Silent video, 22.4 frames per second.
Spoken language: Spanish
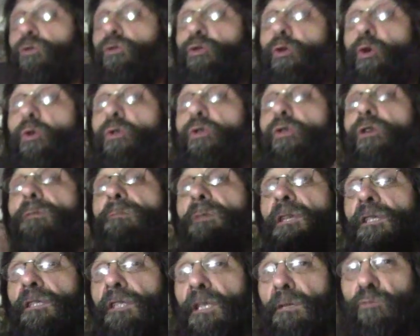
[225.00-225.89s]
todo
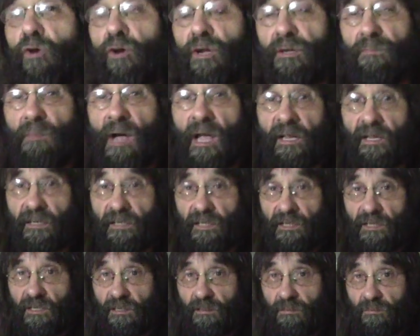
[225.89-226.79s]
emitimos
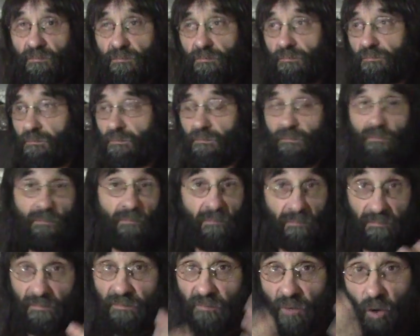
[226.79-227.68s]
imágenes
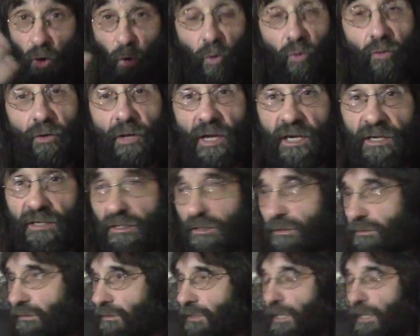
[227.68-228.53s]
ondas,